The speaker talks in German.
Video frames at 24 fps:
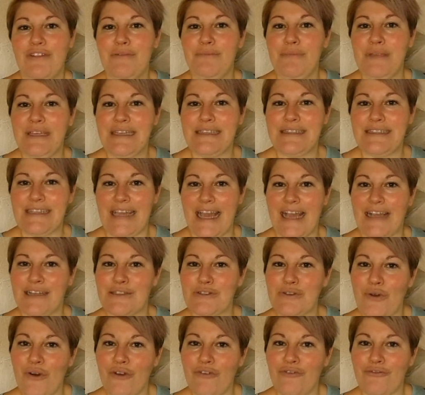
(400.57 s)
in mir sehr
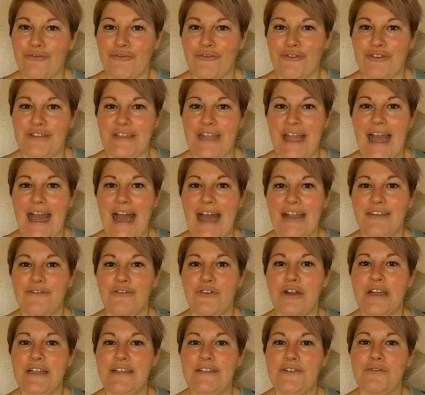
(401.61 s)
getroffen und er hat
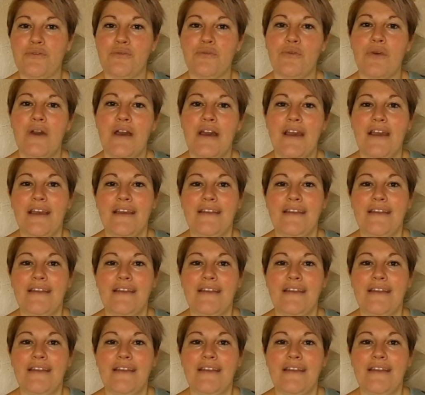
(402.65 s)
wirklich so